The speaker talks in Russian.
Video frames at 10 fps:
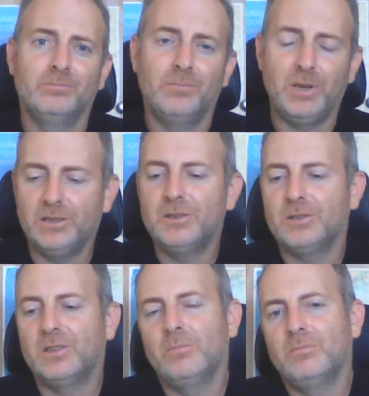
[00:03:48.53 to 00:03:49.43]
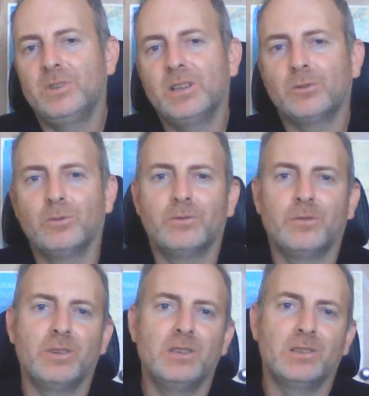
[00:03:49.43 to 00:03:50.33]
Периодически меня оттуда
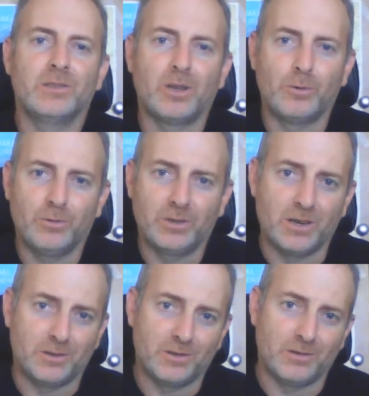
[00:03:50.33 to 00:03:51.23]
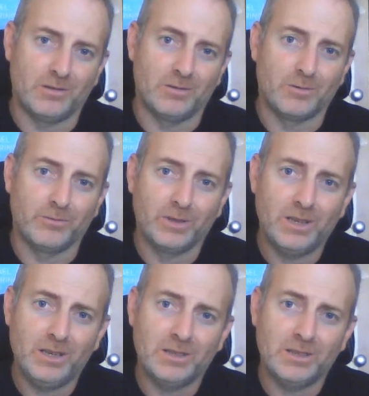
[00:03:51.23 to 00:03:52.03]
выводили на второй этаж э, РОВД,